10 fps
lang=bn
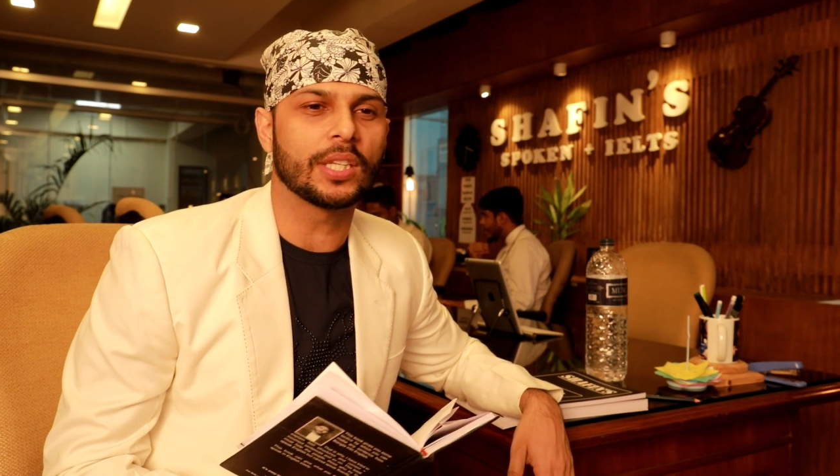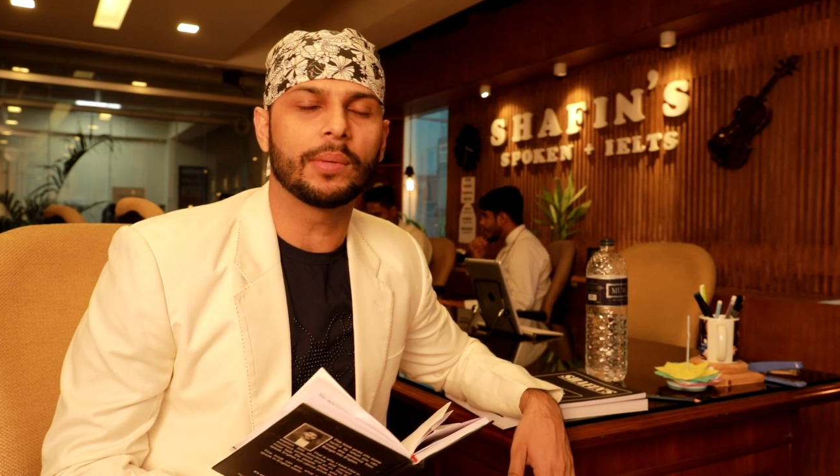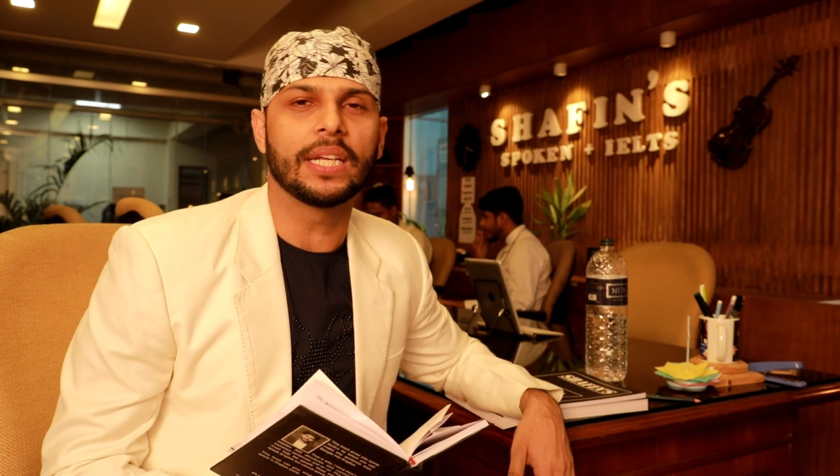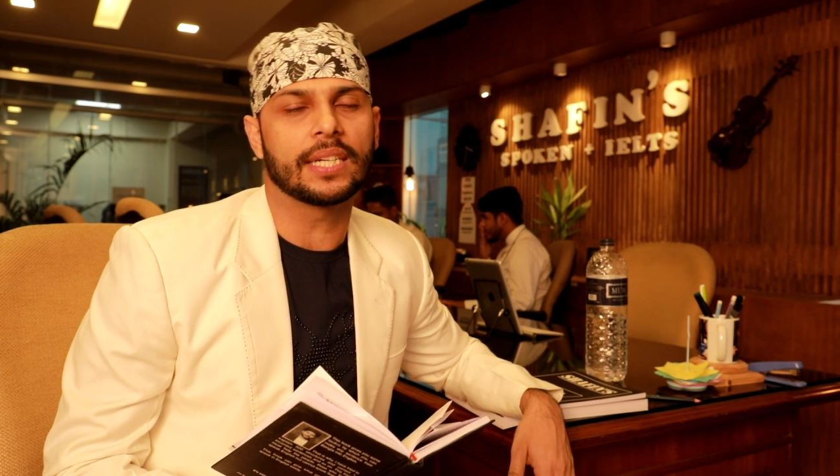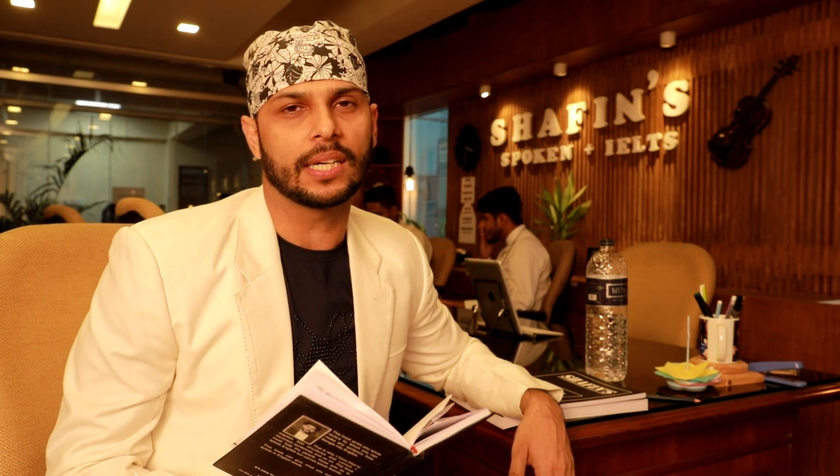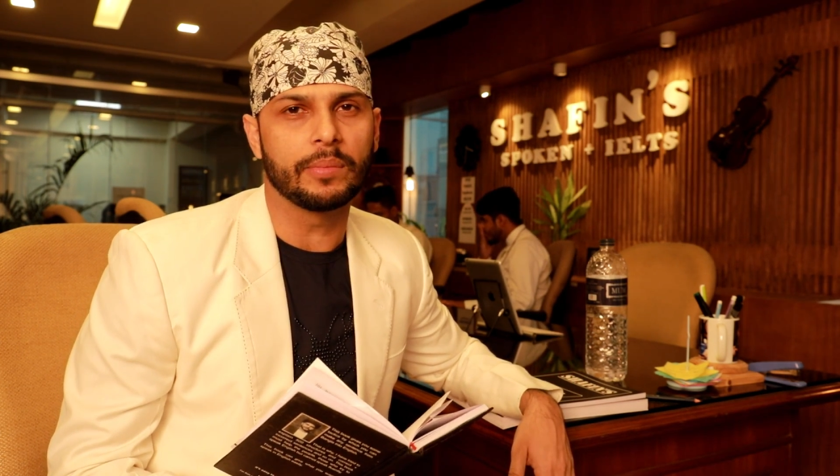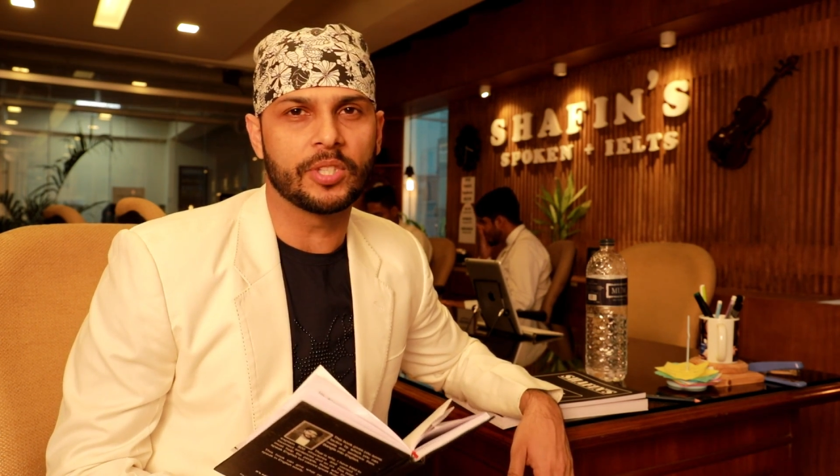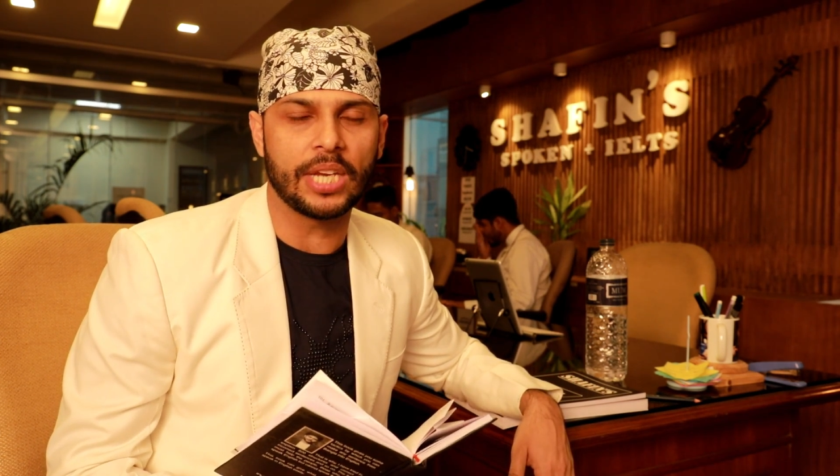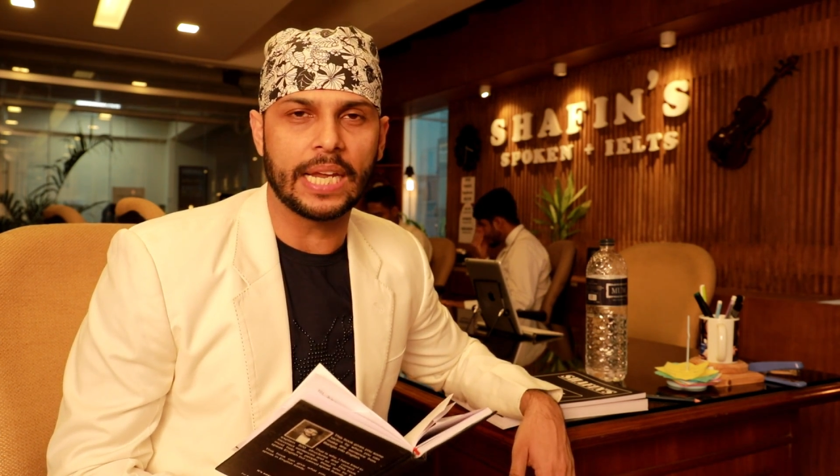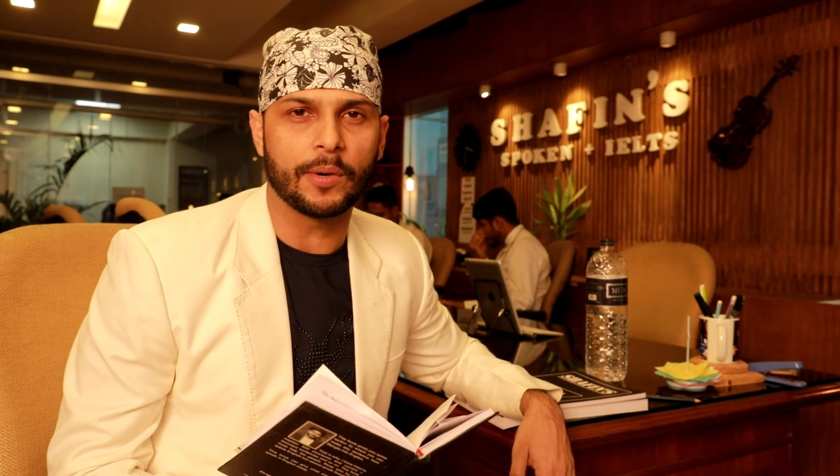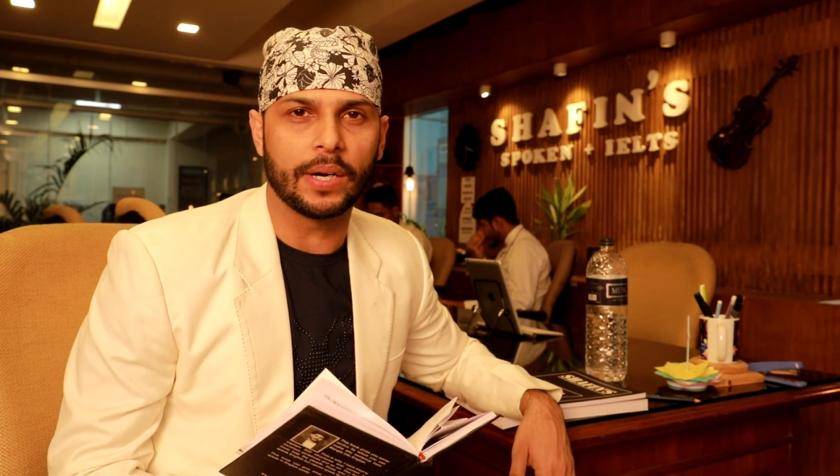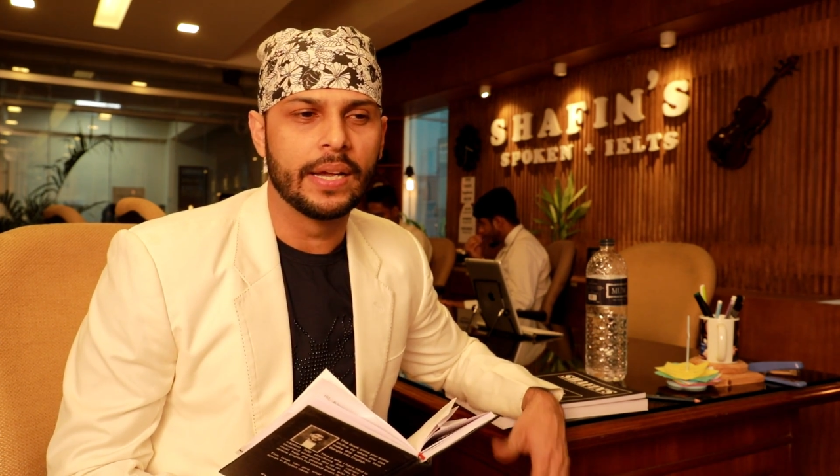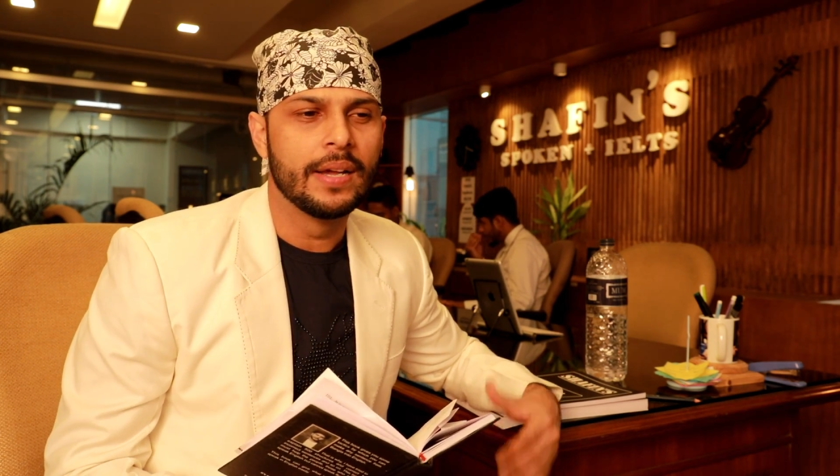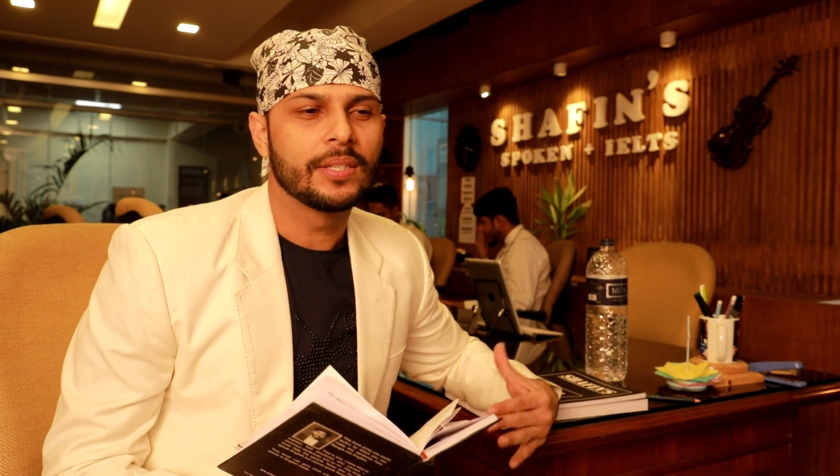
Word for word: কথা বলে এই জায়গাটা মিস্টেক করে